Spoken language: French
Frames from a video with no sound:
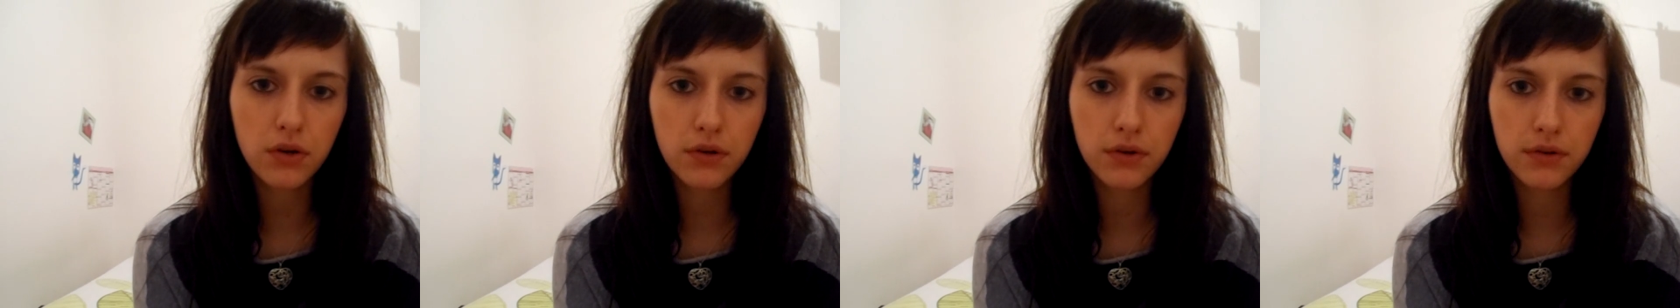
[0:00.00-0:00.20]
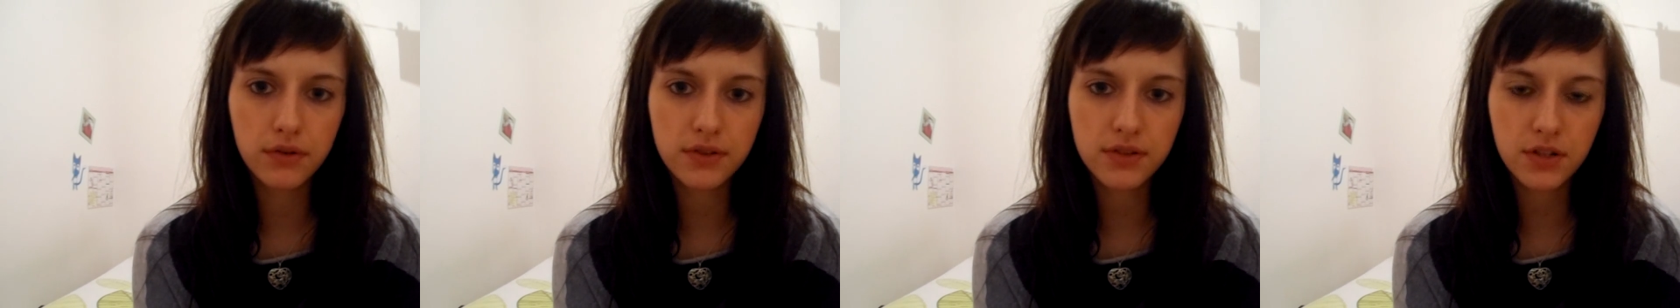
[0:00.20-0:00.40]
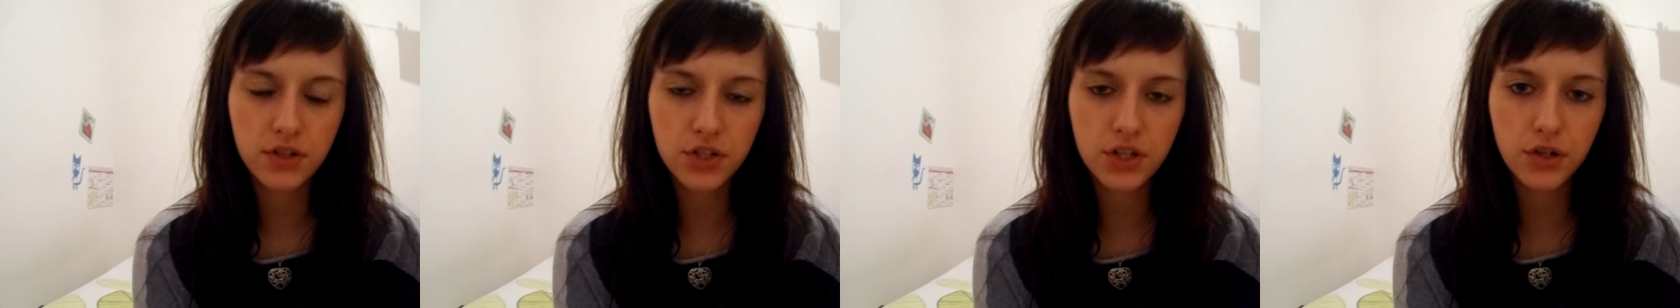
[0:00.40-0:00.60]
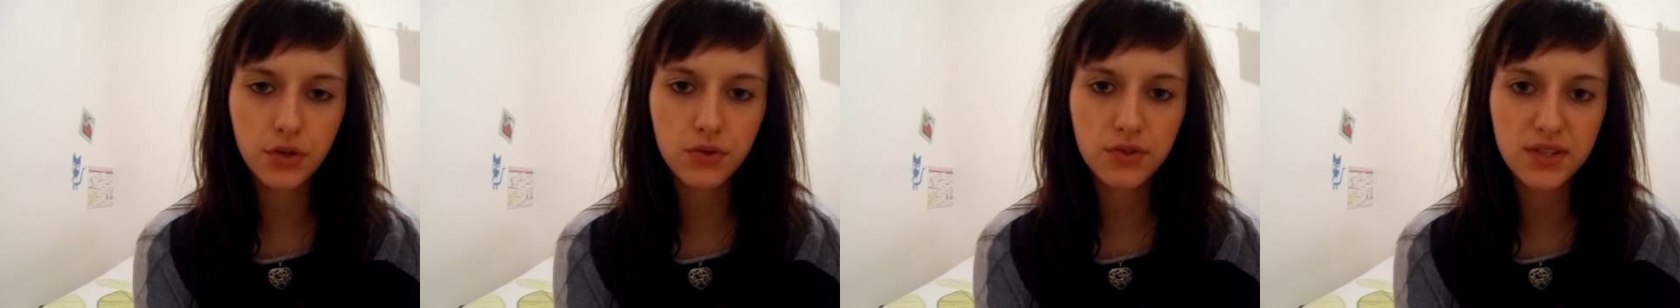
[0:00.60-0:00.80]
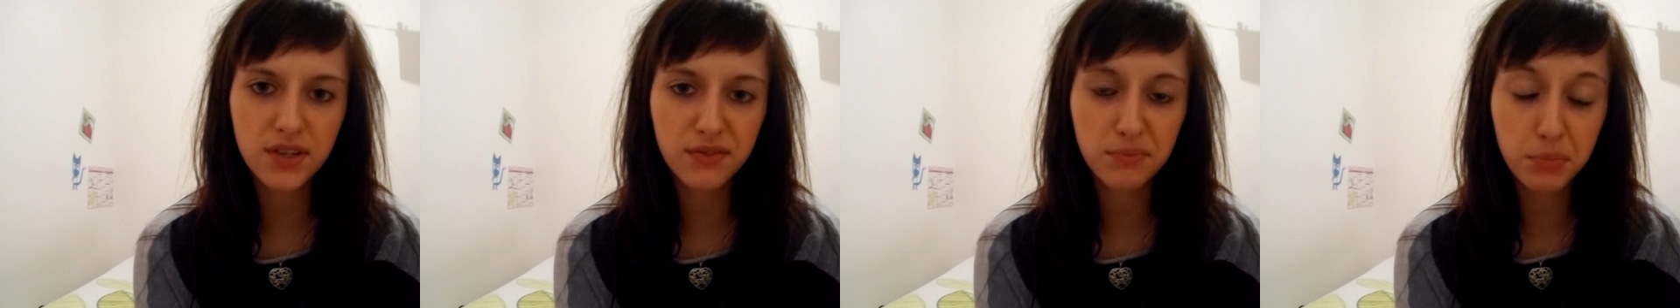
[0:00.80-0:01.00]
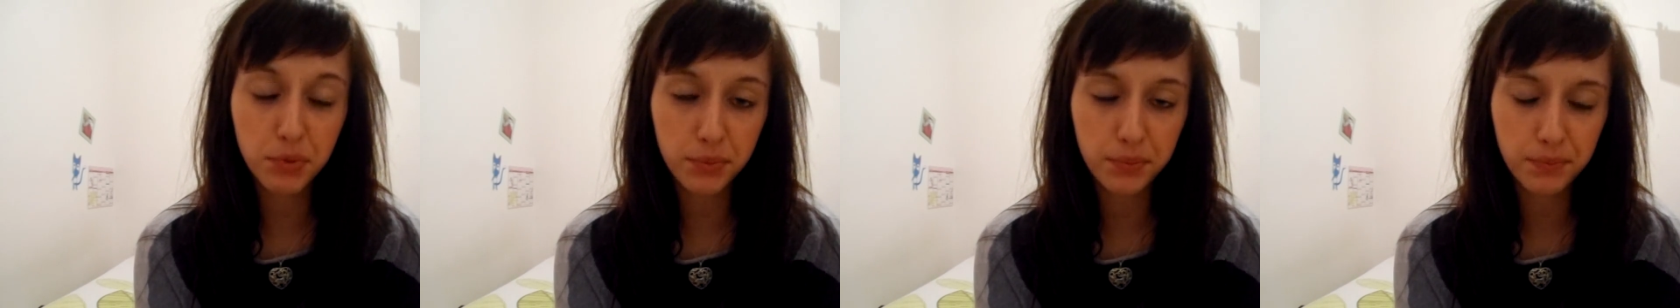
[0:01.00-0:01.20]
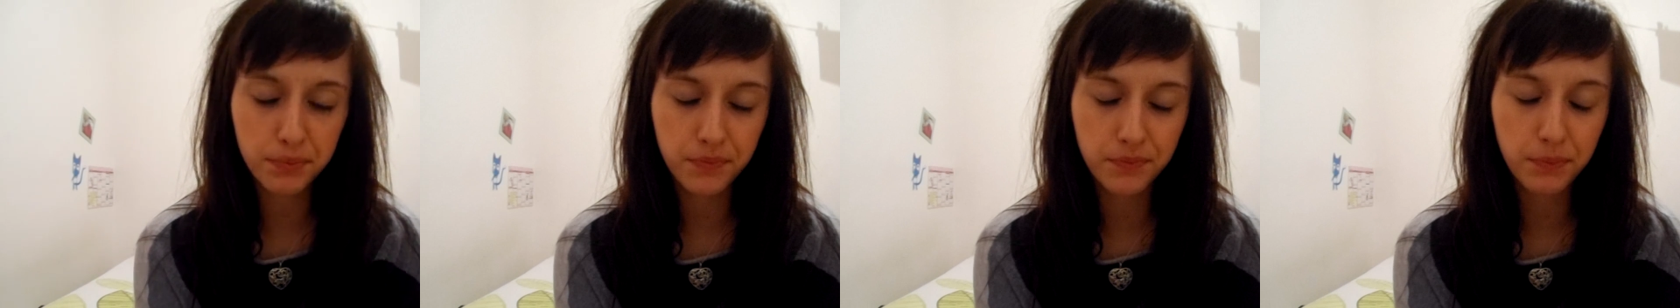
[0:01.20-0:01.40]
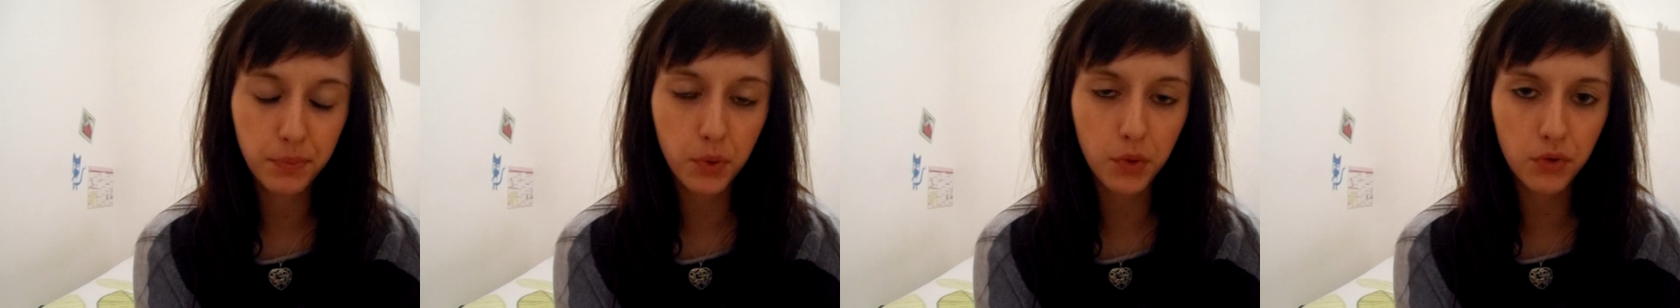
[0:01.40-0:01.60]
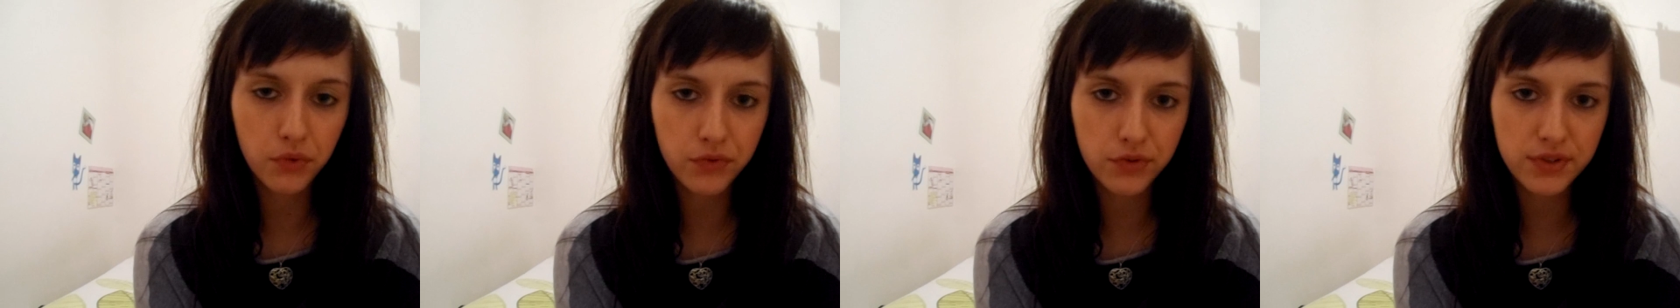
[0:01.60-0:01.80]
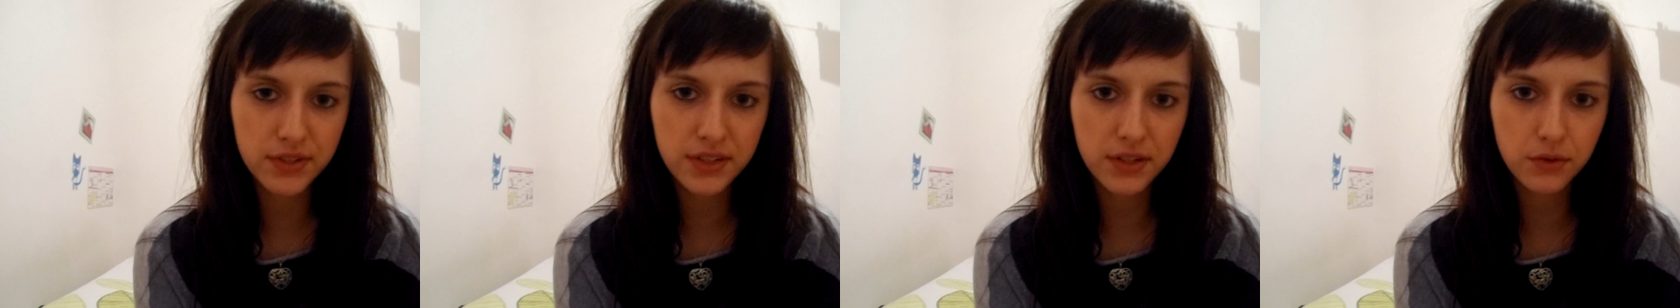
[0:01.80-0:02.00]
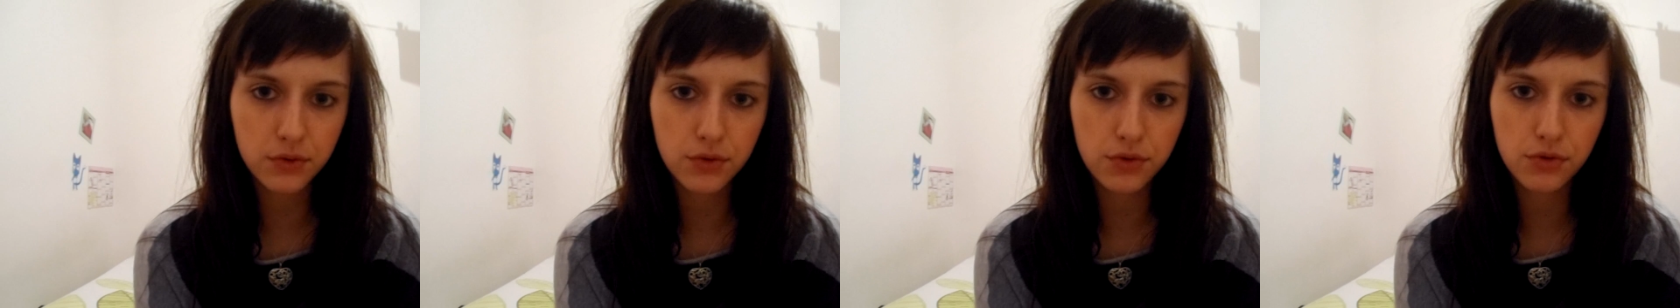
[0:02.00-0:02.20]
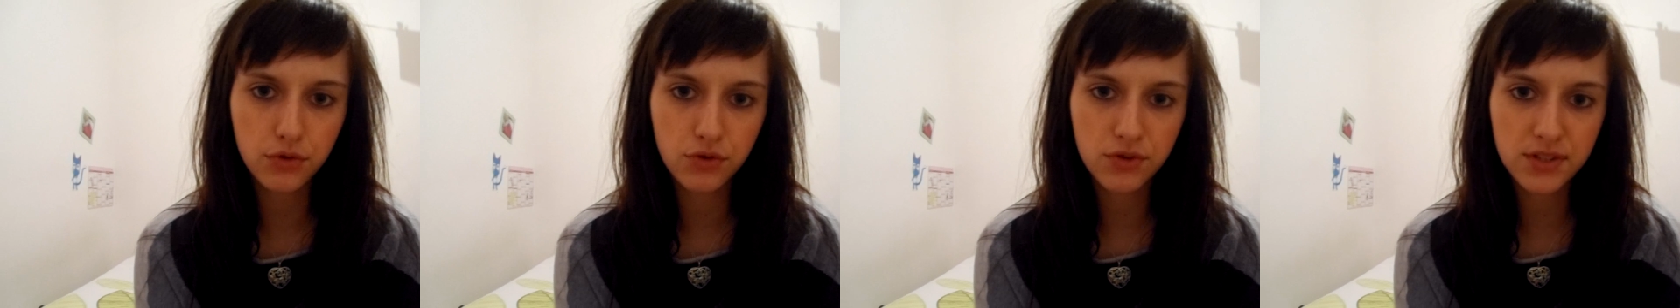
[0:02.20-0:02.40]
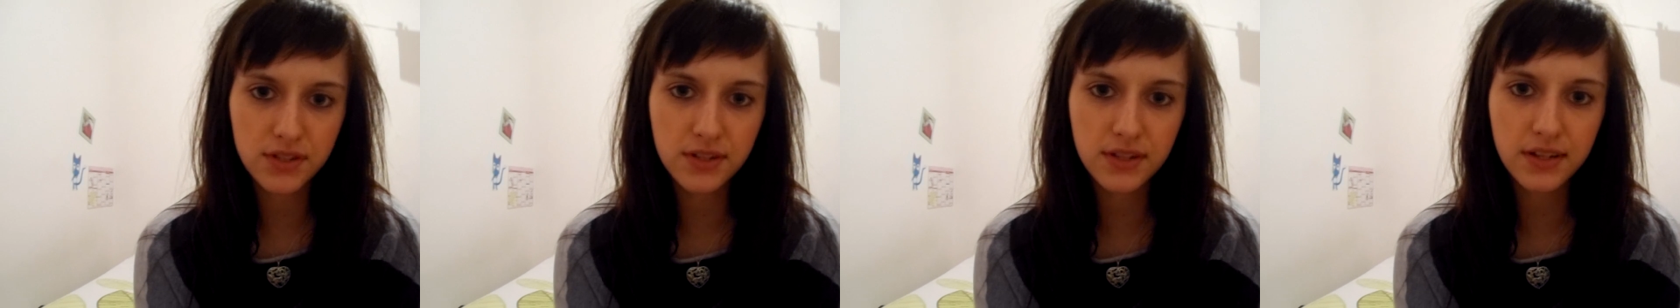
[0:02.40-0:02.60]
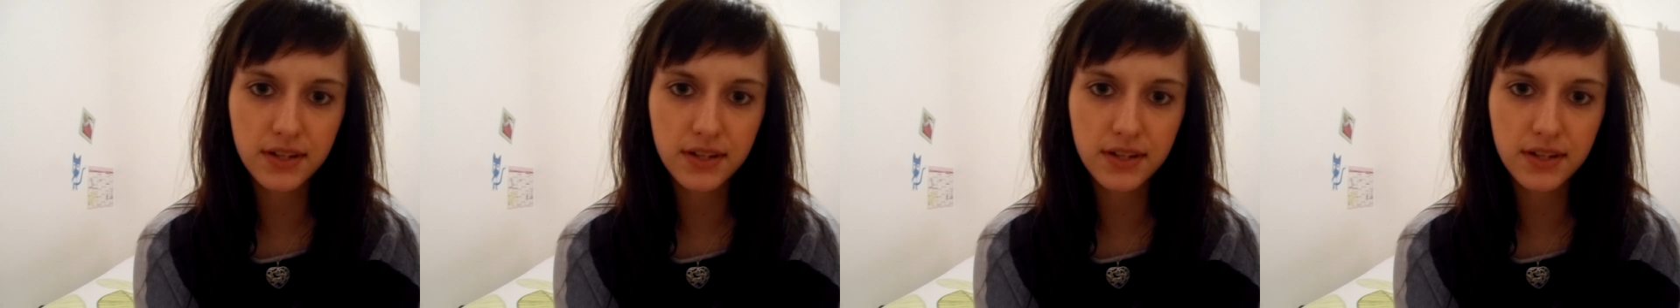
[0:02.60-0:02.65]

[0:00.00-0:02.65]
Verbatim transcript: euh, sachez que ça peut provenir de ceci,